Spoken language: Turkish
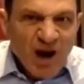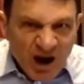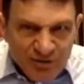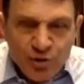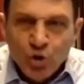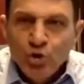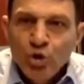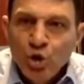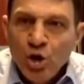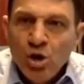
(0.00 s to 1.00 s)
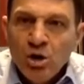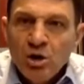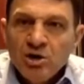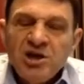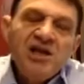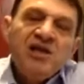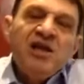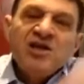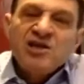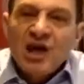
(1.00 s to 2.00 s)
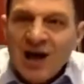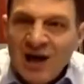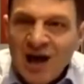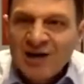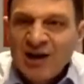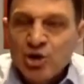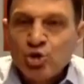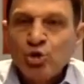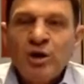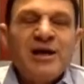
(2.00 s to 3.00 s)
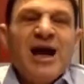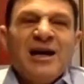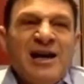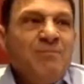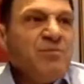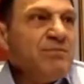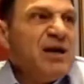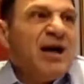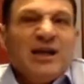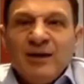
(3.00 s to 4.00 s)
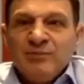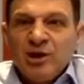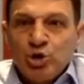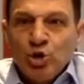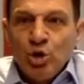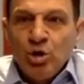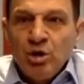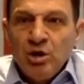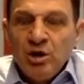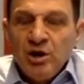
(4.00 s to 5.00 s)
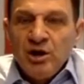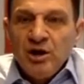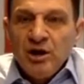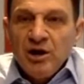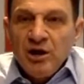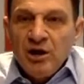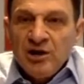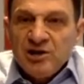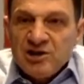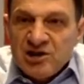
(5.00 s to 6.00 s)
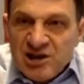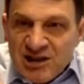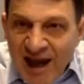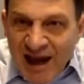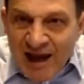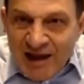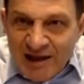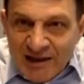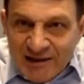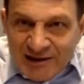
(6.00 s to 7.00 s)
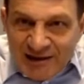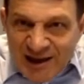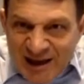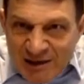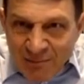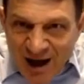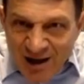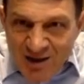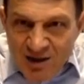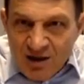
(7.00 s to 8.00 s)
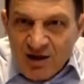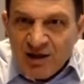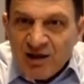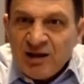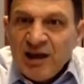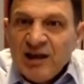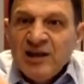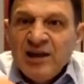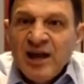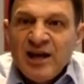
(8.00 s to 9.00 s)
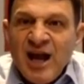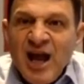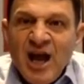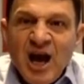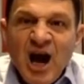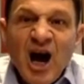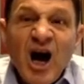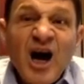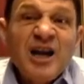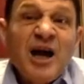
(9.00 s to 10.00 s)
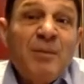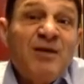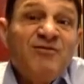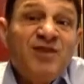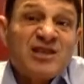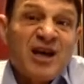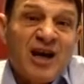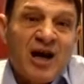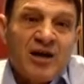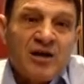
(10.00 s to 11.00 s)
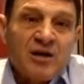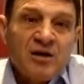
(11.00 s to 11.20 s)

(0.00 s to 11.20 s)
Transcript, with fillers: afyonluyor, kendileri saraylarda yaşıyorlar. Yani bir anlamda şu, size din iman, kendilerine han ve saray.